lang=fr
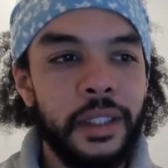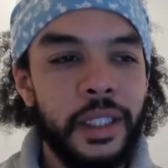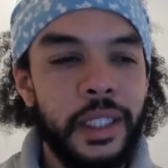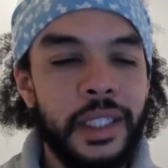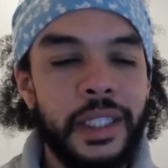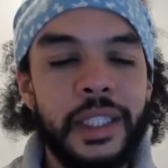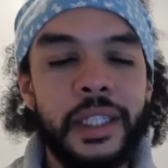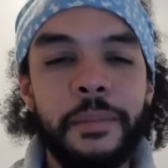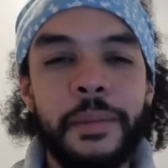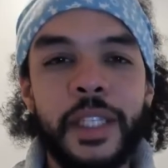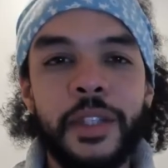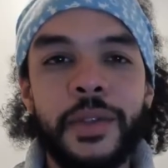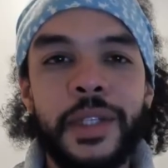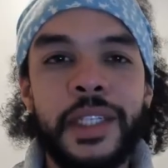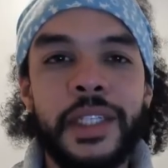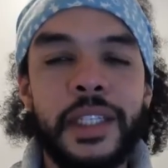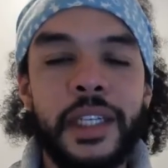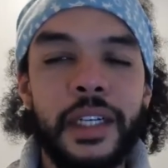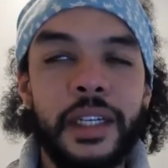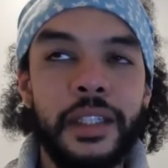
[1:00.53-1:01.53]
Ici, parce
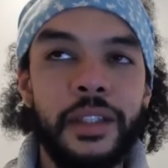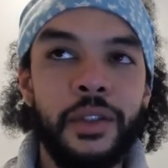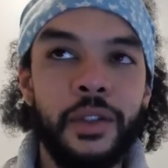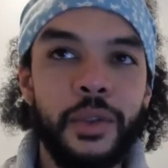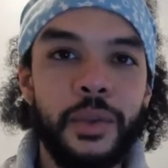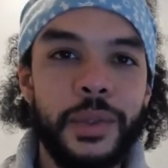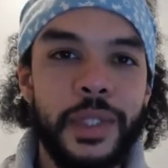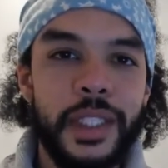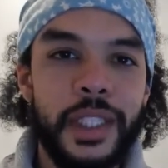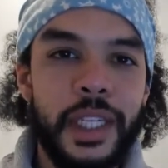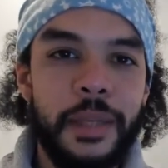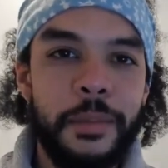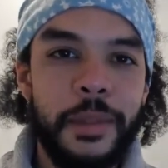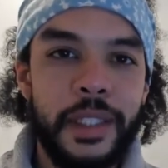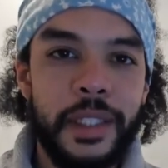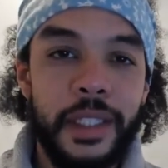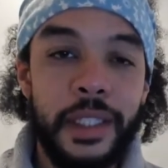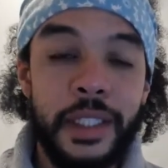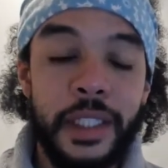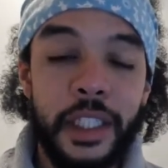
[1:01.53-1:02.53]
que dans ton système,
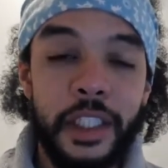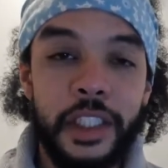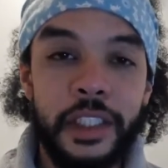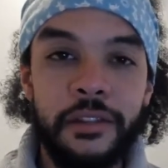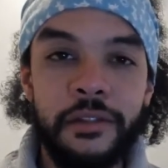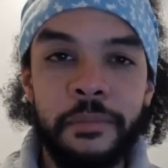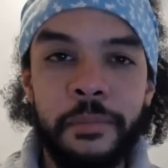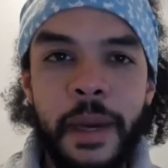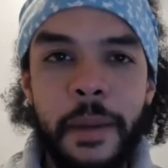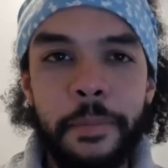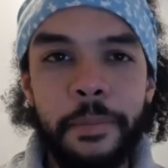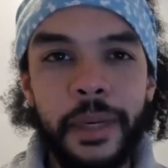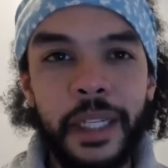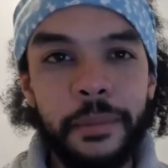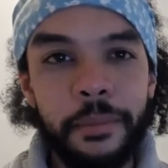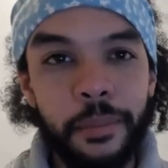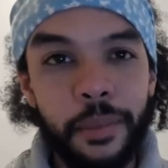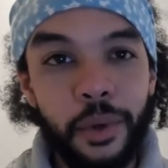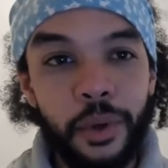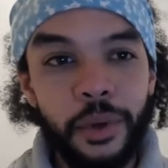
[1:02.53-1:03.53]
il ne s'agit même pas
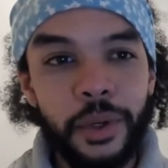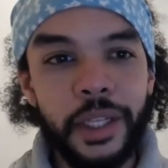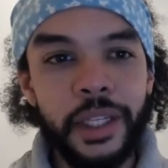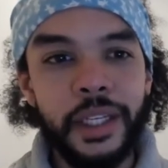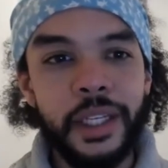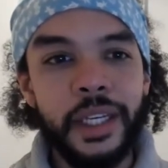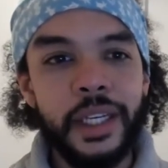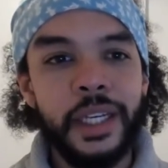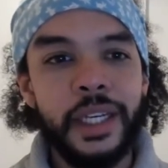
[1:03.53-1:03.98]
de pleurer.